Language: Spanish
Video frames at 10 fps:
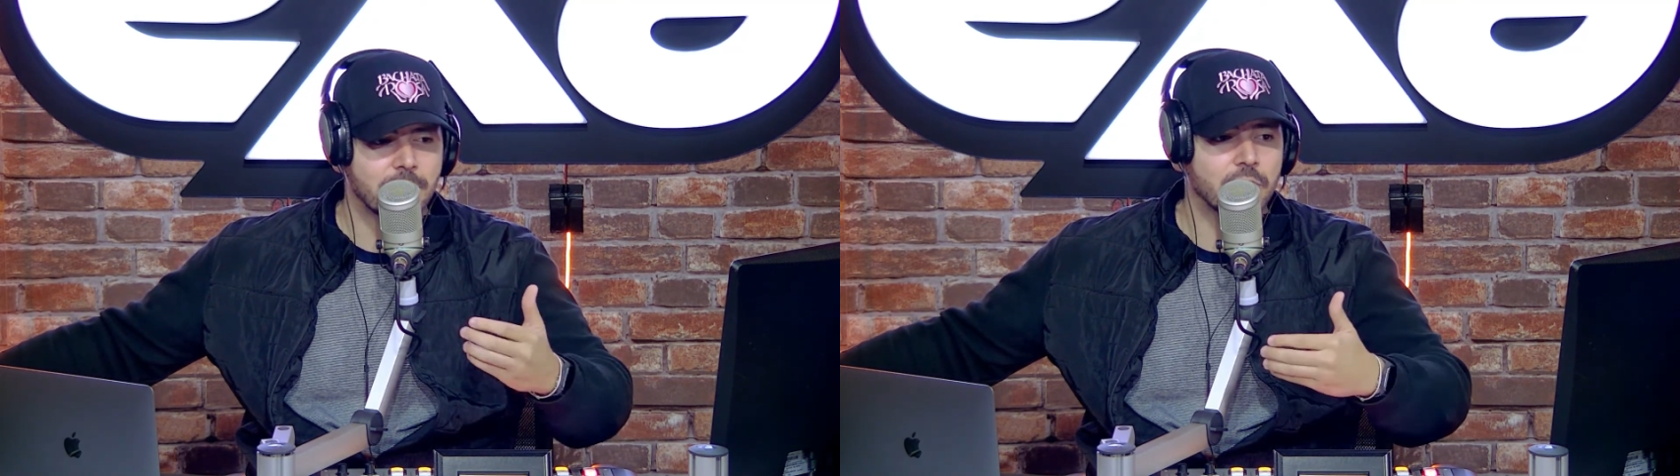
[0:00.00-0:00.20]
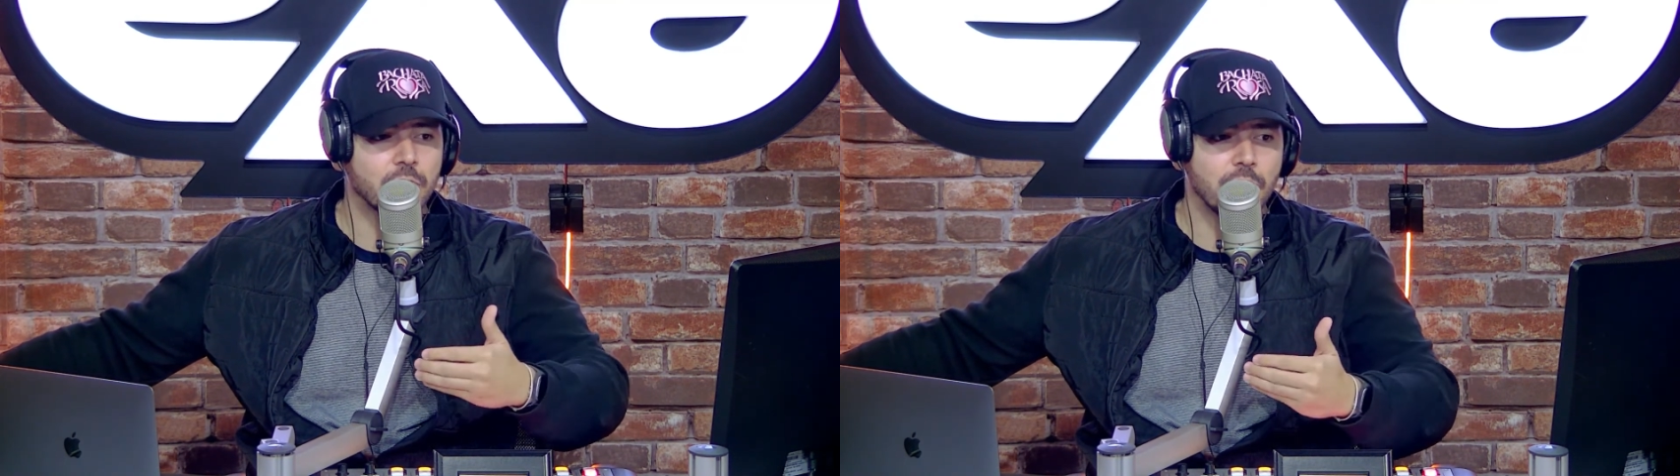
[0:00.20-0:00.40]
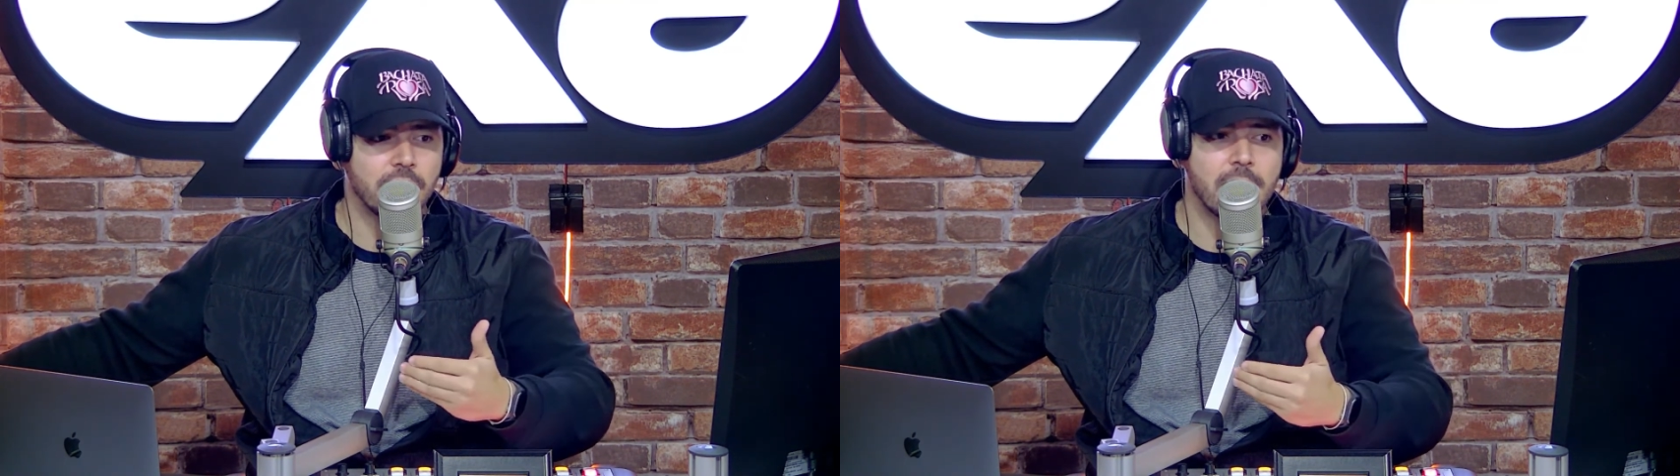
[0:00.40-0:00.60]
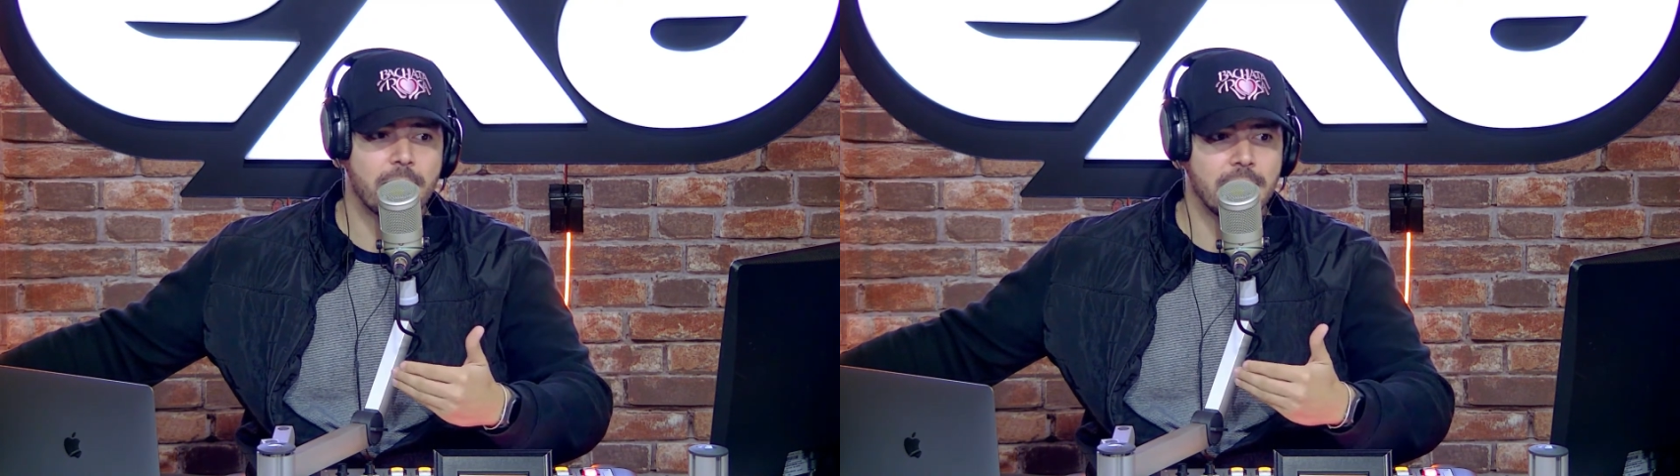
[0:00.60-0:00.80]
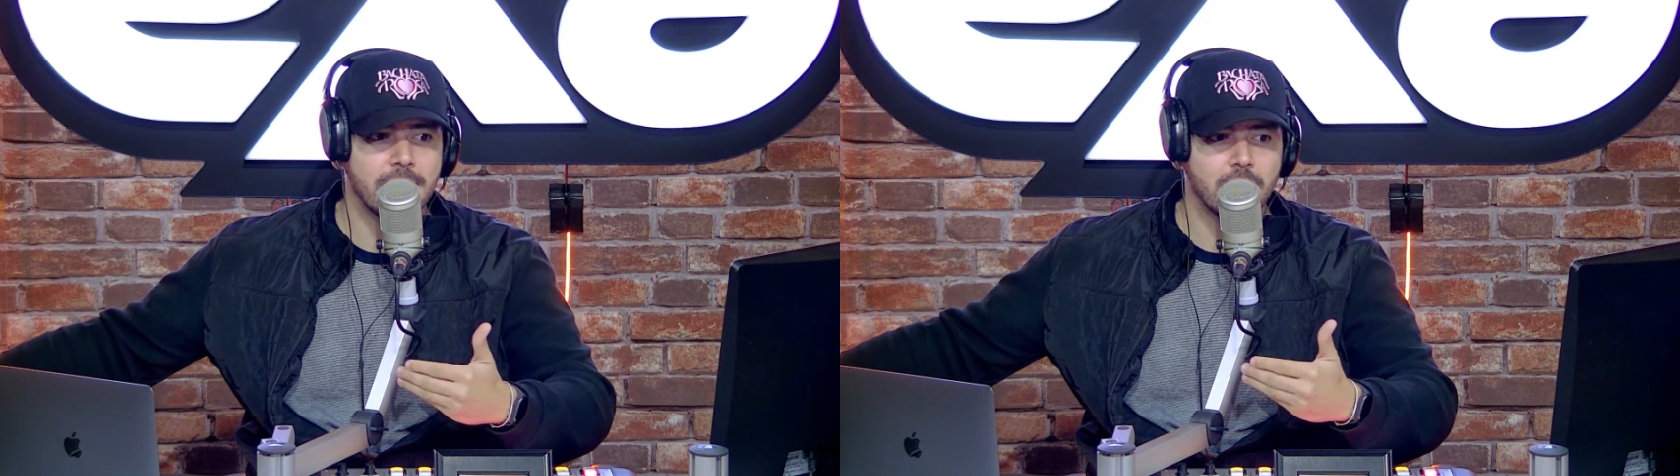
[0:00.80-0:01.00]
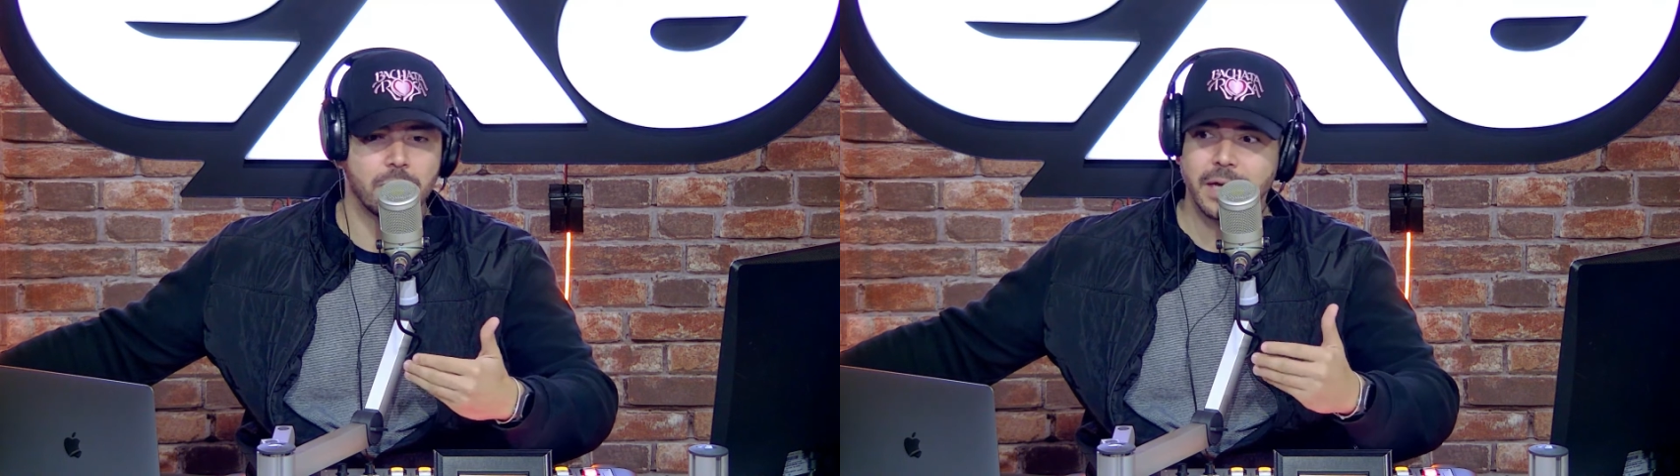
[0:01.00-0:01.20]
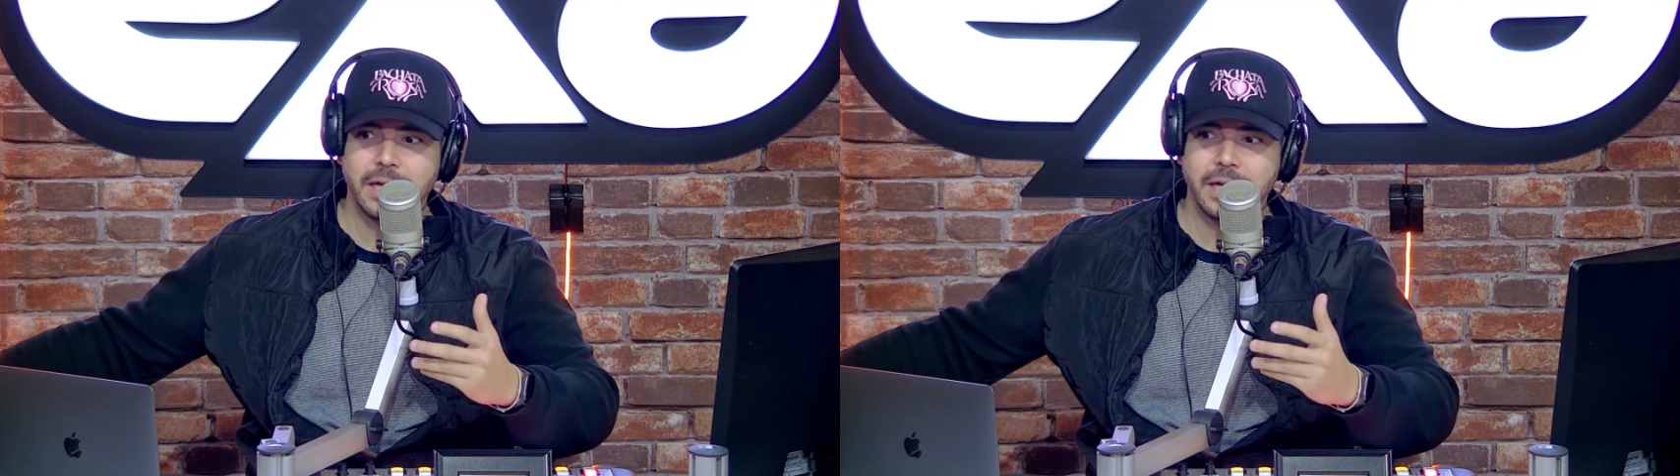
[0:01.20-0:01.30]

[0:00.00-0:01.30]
pero tú oyes a Penélope